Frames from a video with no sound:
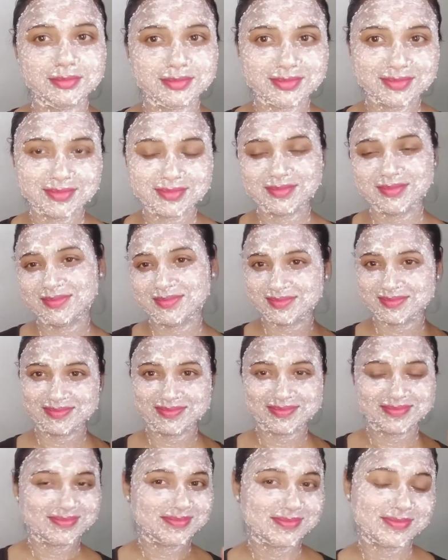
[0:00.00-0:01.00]
पूरे फेस पर
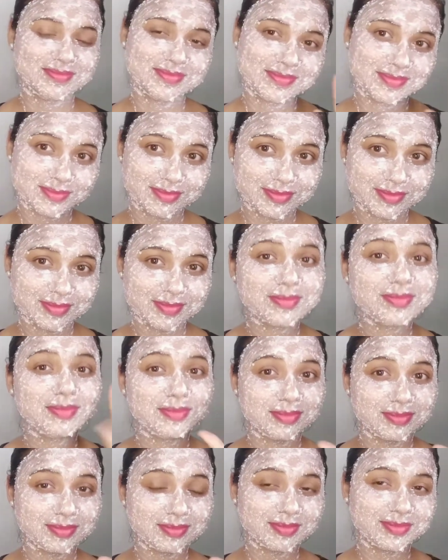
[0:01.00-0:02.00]
अप्लाई कर लिया है
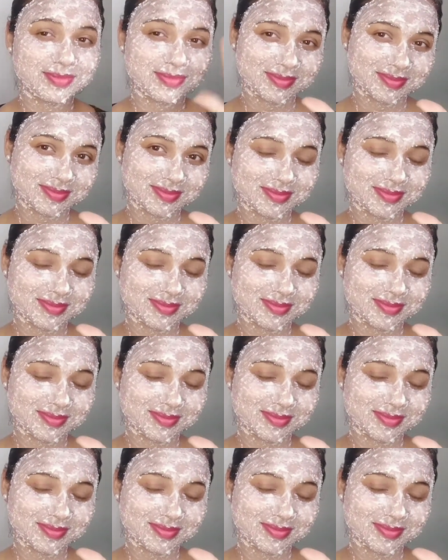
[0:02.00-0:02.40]
मैंने अब